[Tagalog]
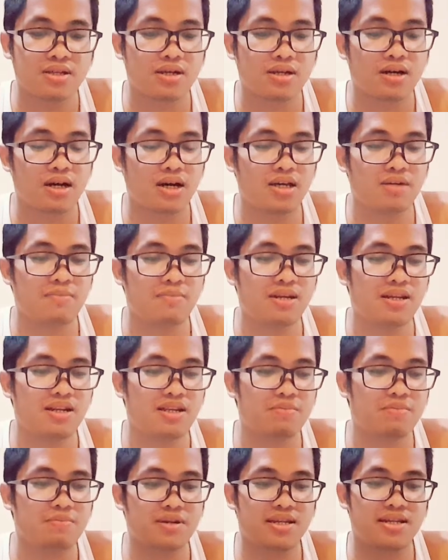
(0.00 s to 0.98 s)
ay, may
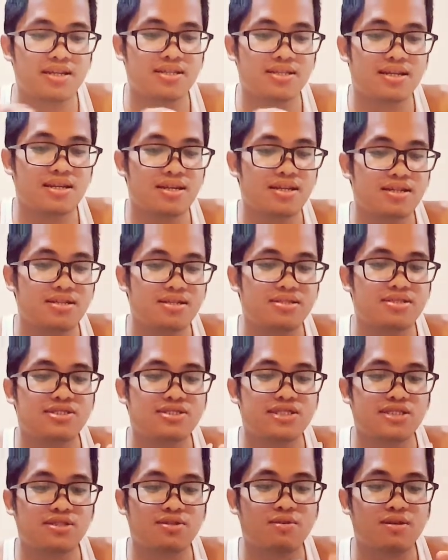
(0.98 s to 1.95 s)
libreng
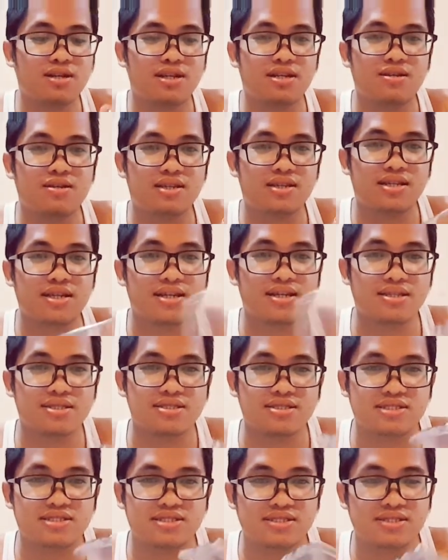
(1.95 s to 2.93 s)
case. Ito, clear
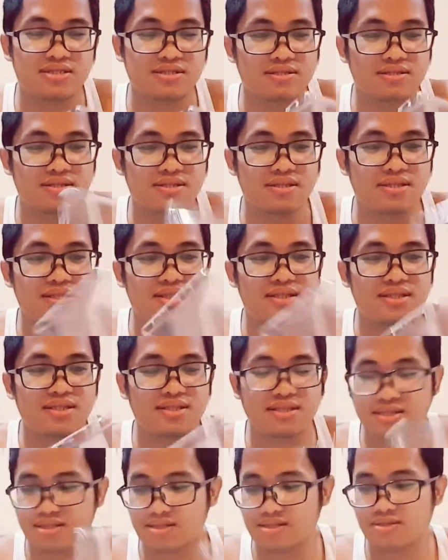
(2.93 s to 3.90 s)
case.
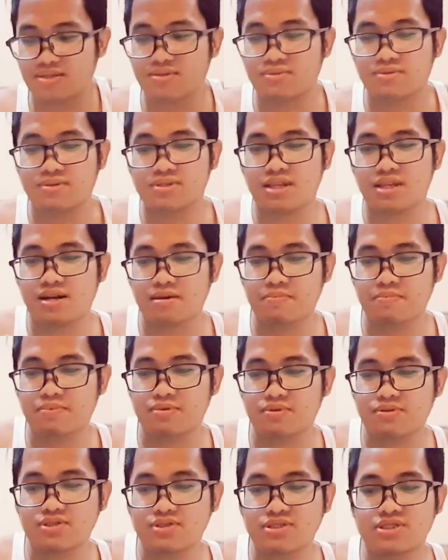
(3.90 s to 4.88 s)
Ganito.
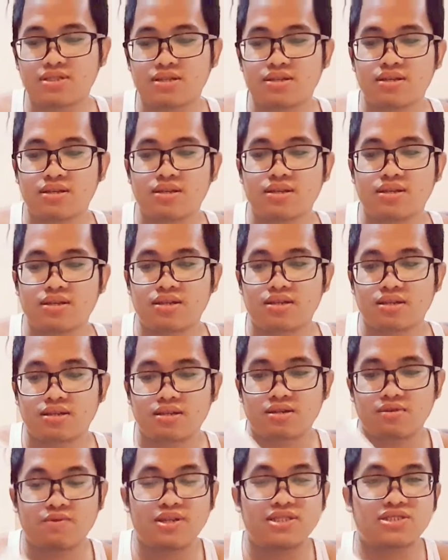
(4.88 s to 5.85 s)
Tapos,
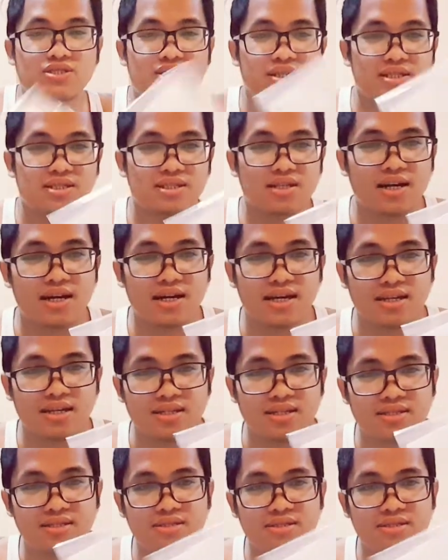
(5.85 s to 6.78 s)
quick start guide.